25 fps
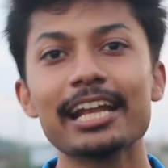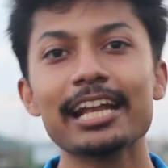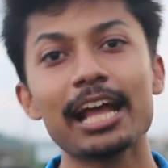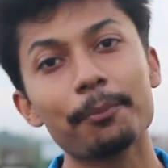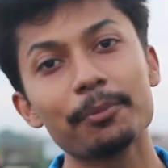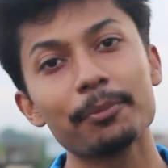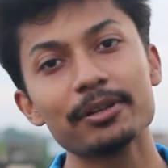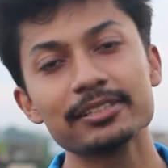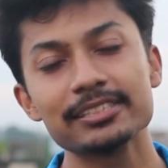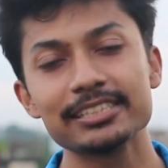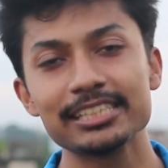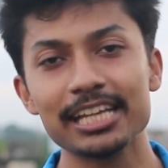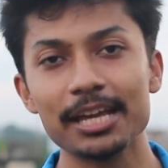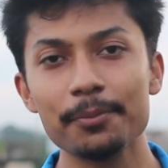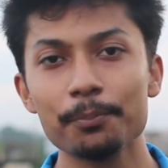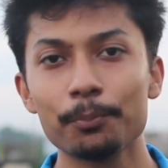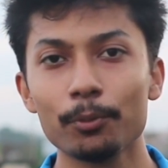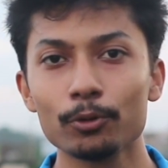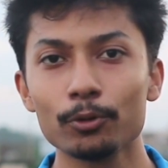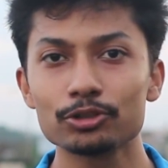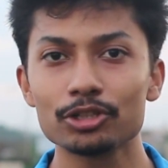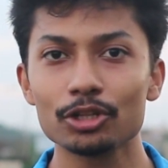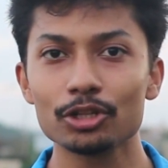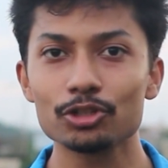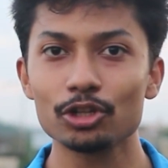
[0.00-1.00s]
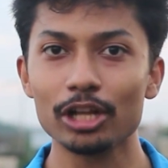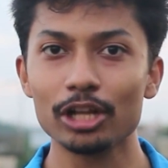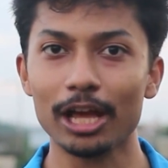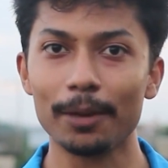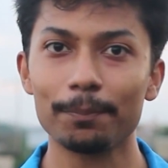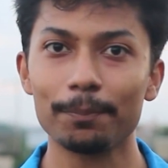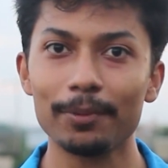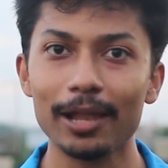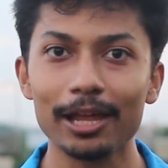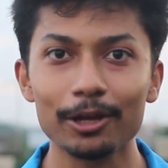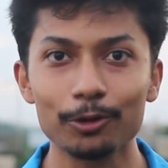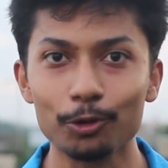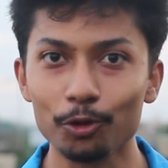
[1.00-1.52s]
জ্ঞান আপনার সেম পোস্টের জন্য
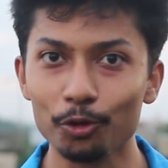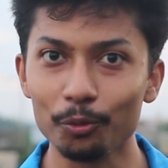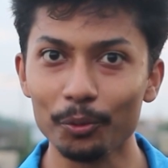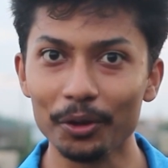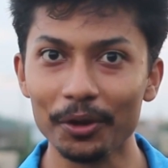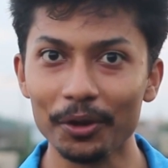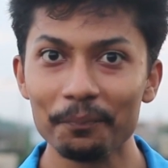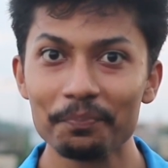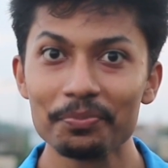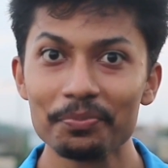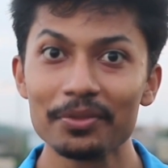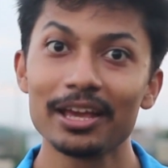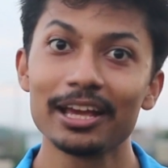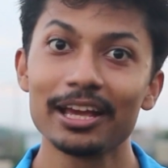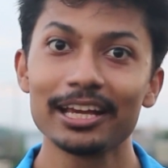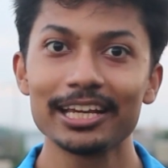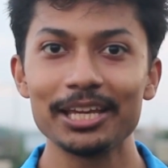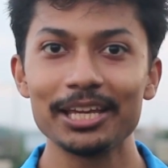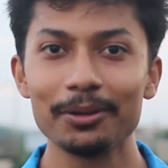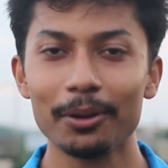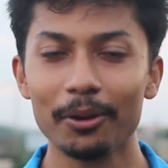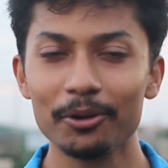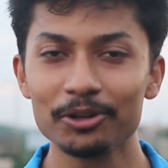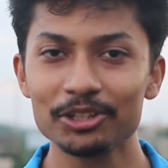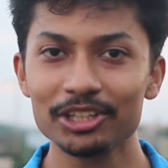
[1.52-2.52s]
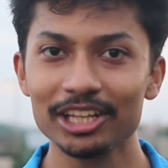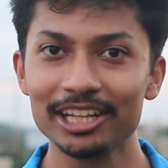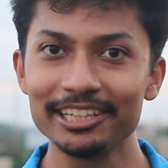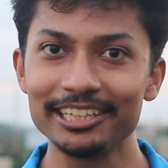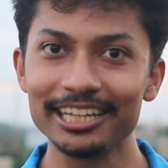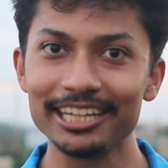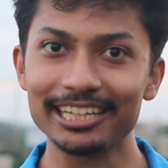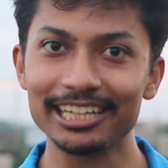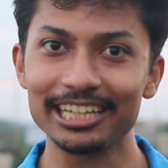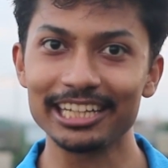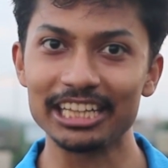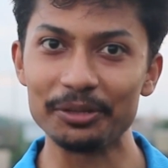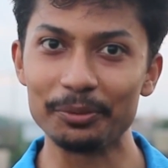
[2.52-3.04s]
অ্যাপ্লাই করবে কীভাবে সেটা
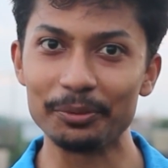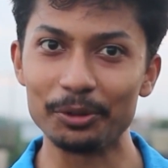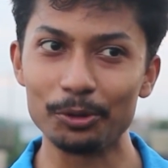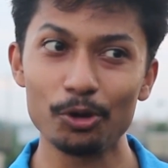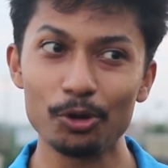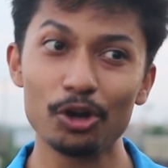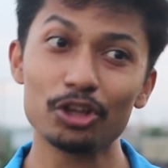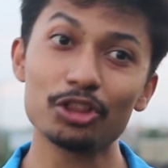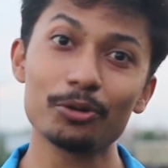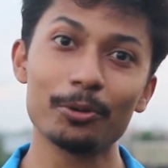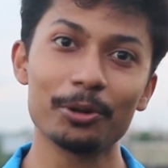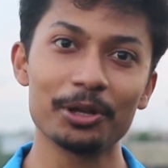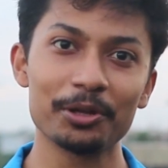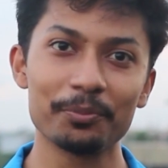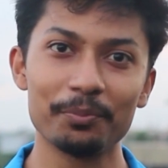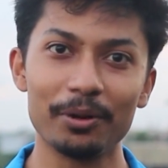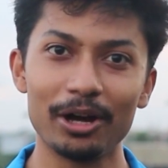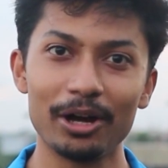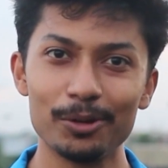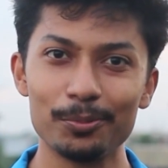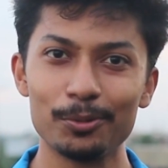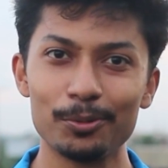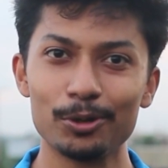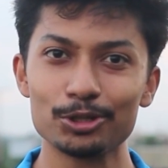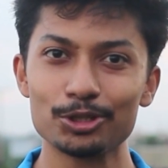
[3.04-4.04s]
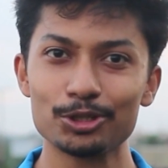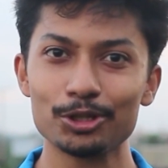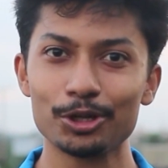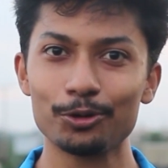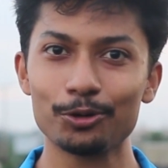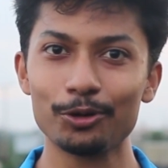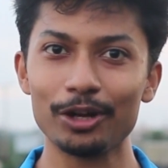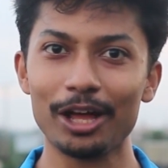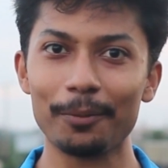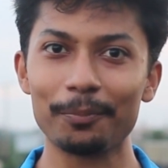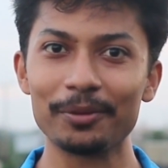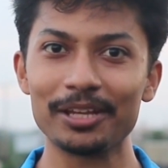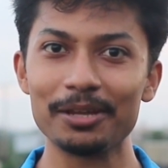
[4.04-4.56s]
টেক্কা দেবেন ও হয়তো অনেক ভাব পড়াশোনা
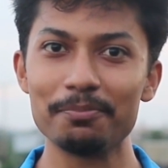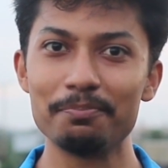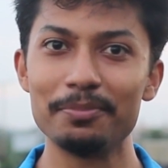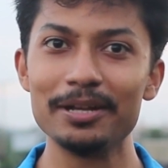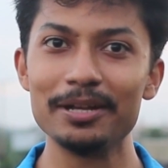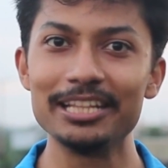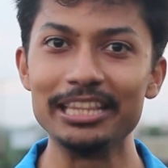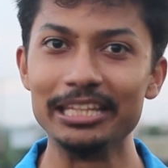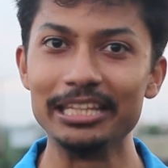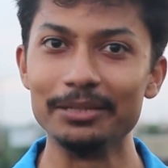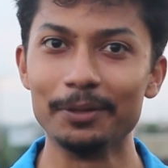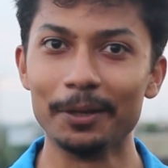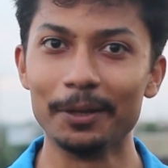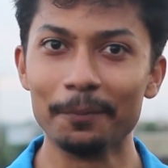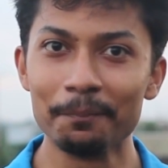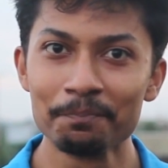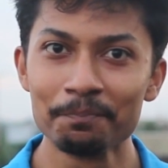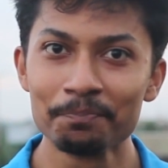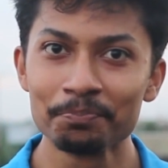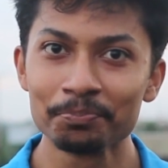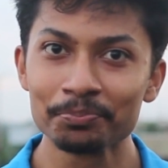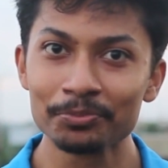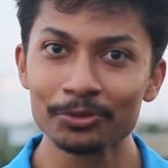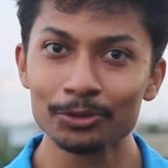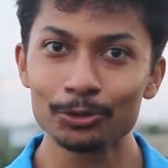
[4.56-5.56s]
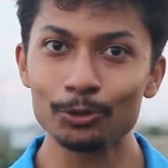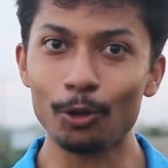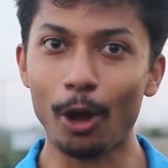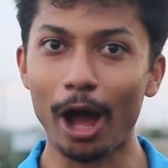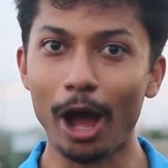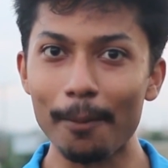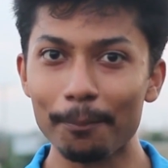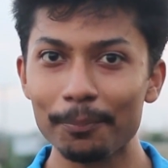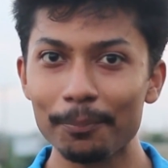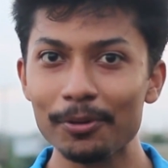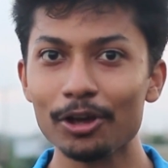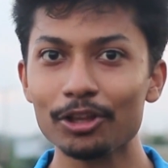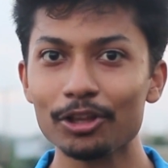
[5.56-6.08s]
করে আপনি কি বিট দেবে তো
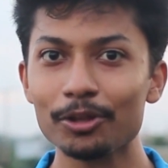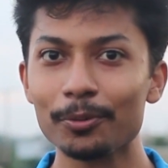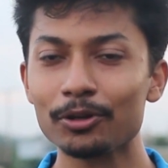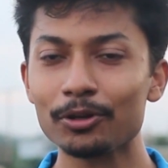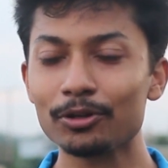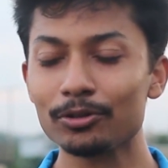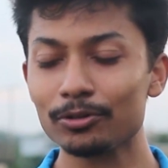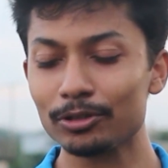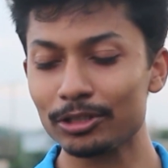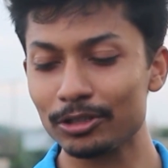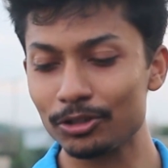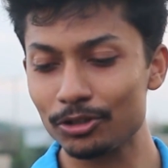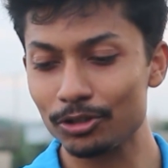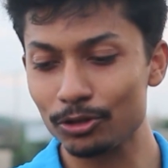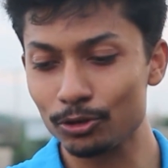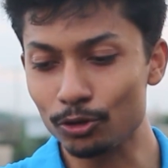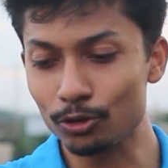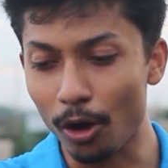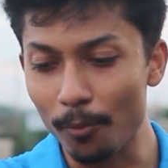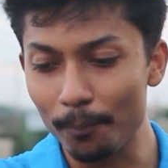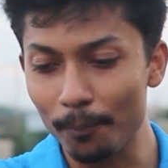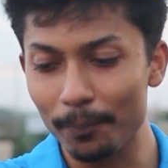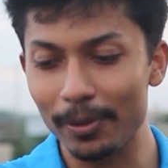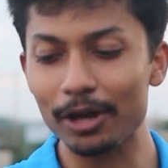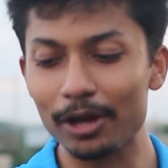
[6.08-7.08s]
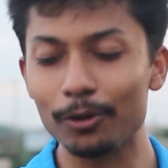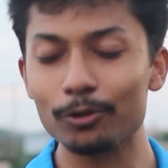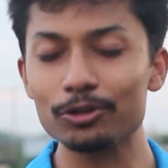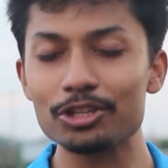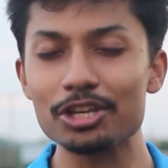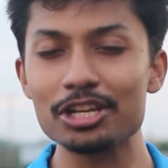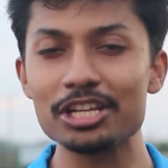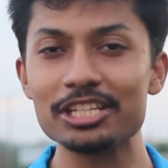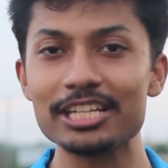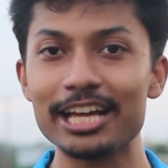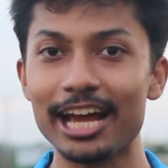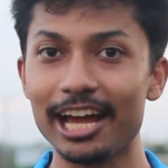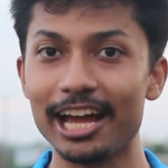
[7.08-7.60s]
আপনি হয়তো কম্পেয়ার
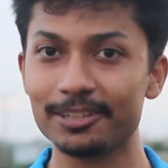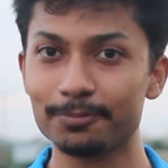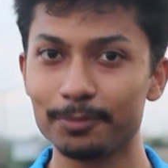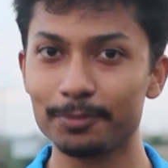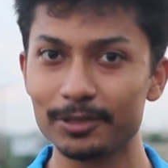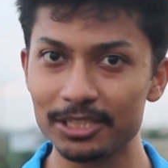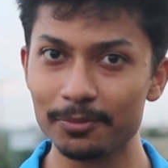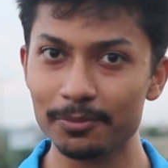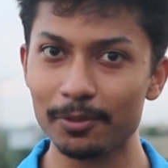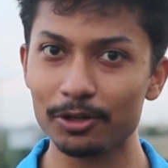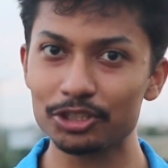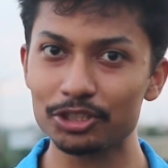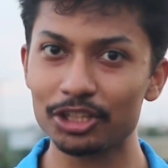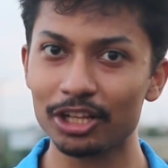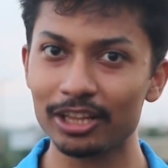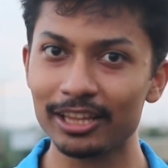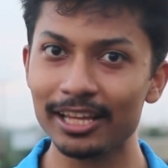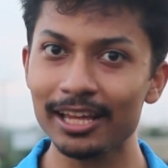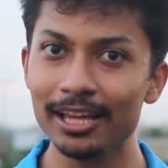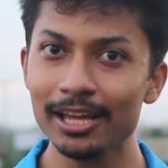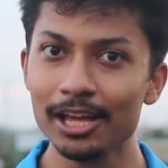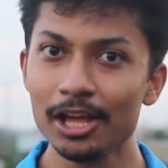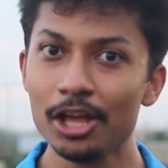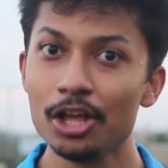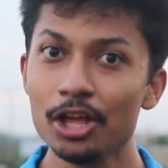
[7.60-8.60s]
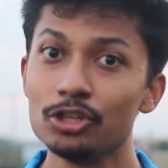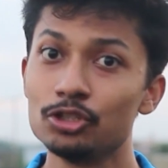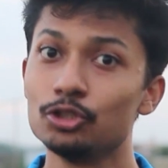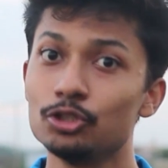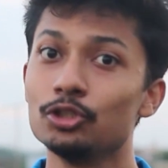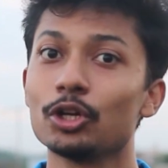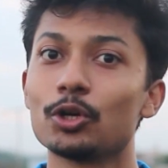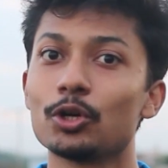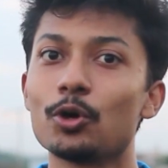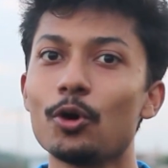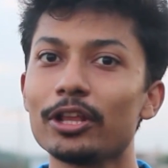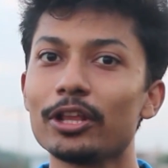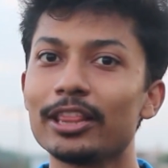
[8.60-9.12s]
করছেন নিজের আশপাশের মানুষের সাথে
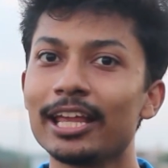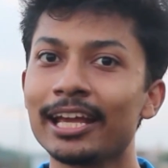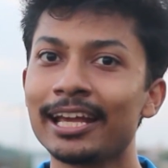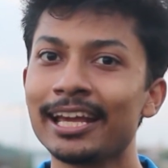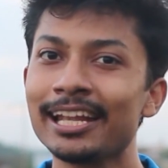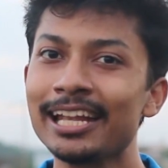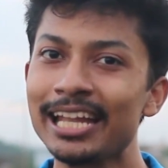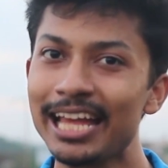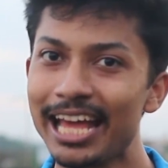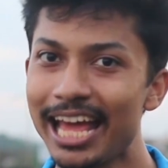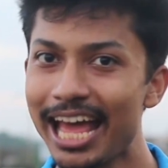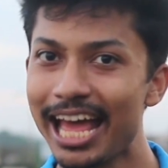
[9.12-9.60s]
যদি করে থাকেন